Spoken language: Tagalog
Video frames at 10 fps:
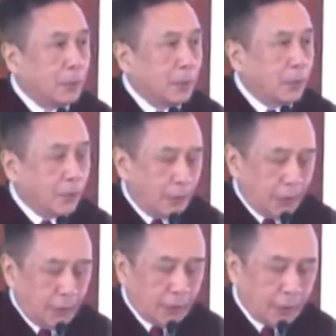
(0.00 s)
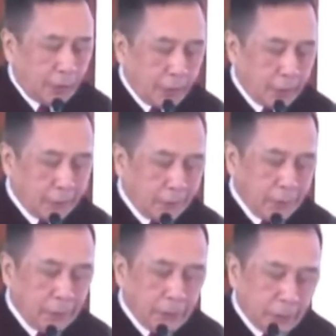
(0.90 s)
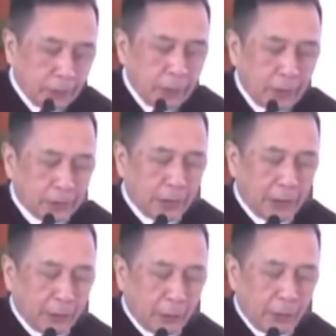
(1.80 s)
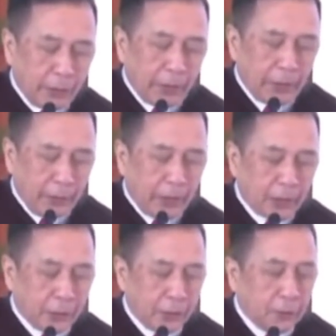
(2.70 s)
the uh, uh, senatorial election.